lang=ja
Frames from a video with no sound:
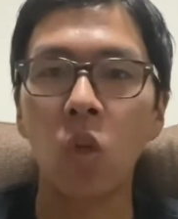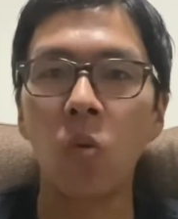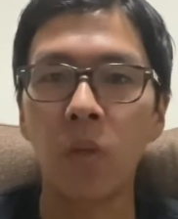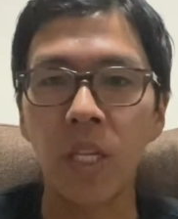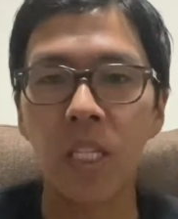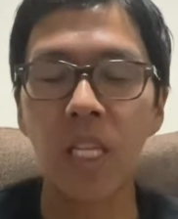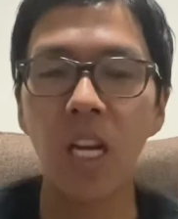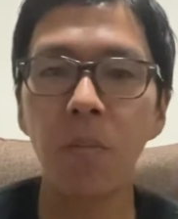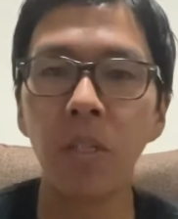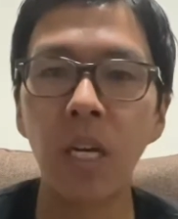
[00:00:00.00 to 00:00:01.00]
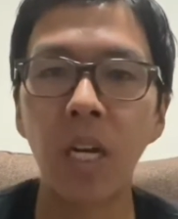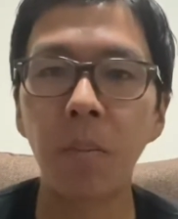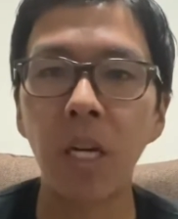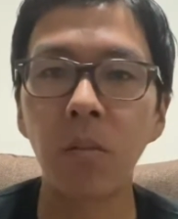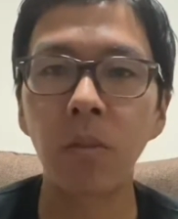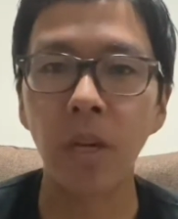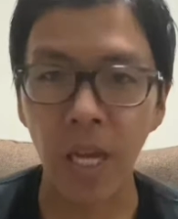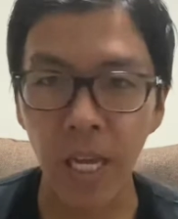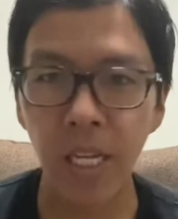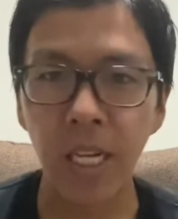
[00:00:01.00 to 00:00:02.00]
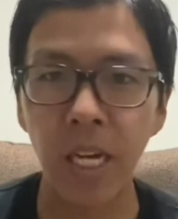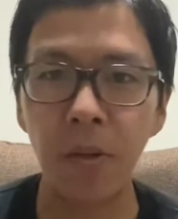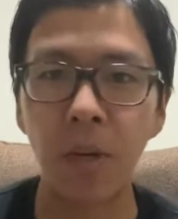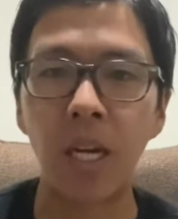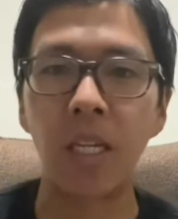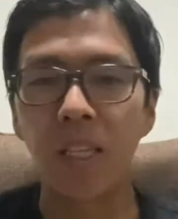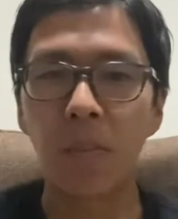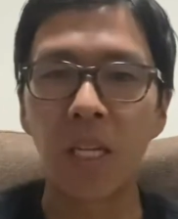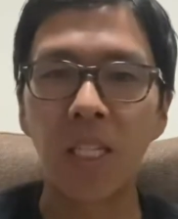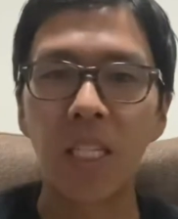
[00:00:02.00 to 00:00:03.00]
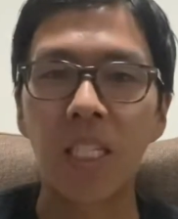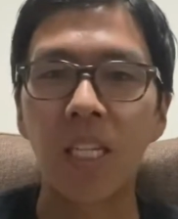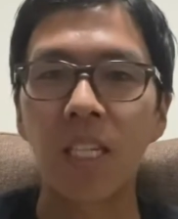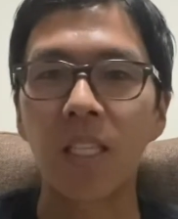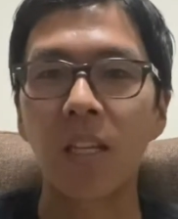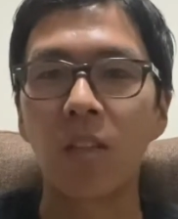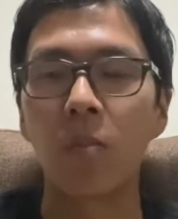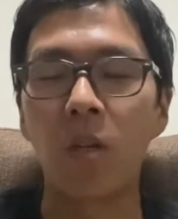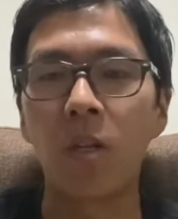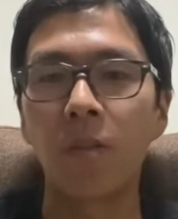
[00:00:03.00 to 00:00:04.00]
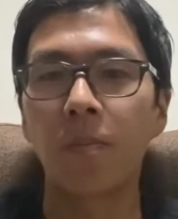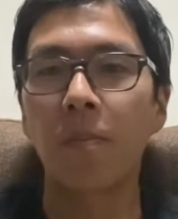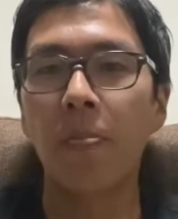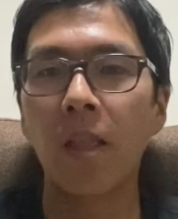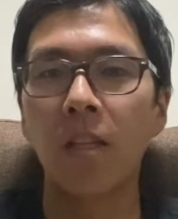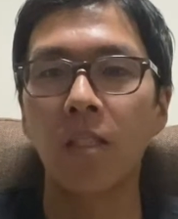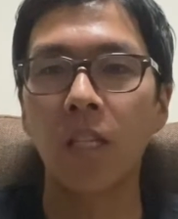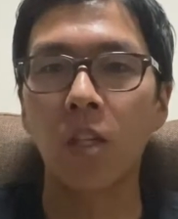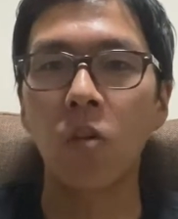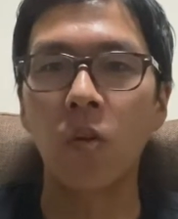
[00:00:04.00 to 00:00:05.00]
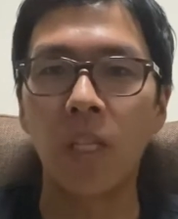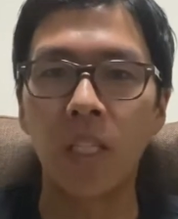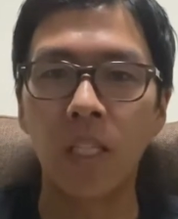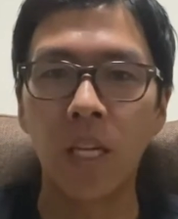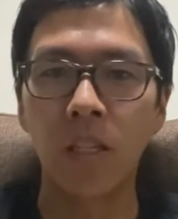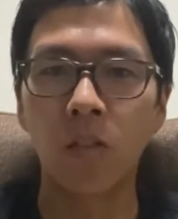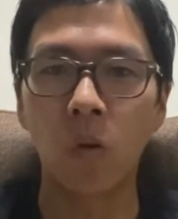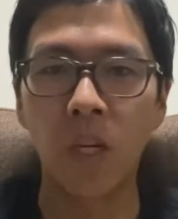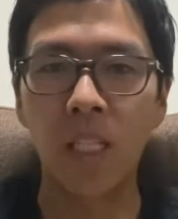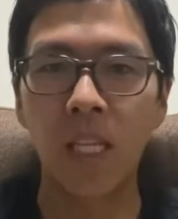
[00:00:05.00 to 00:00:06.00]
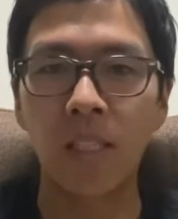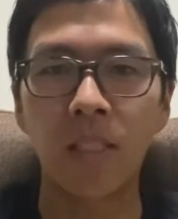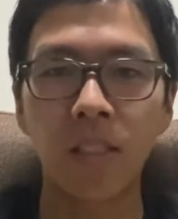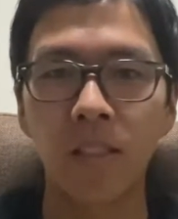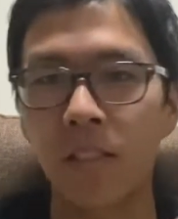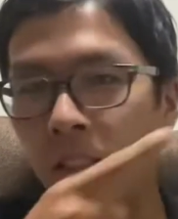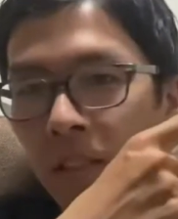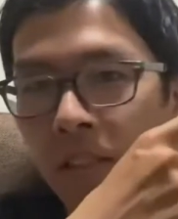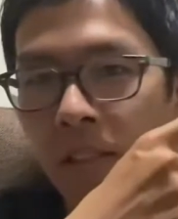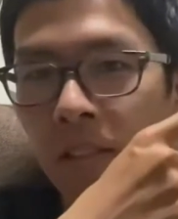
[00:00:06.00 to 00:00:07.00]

今日もね、セレブから学ぶ英会話で学んでいきたいんですけれども、さあ今日はですね、この方、ズズン。